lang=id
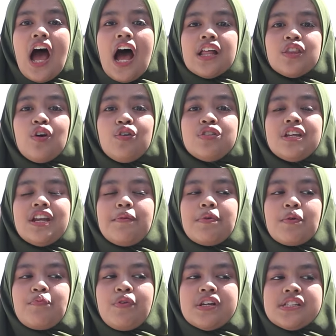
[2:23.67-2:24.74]
atau tidak
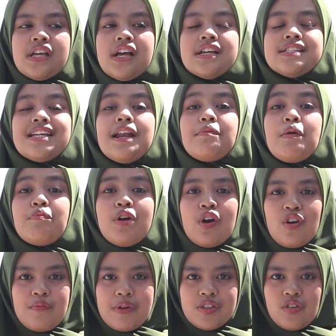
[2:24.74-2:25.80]
berpuasa selama
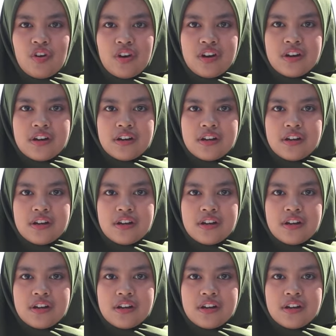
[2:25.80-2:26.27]
bulan Ramadan.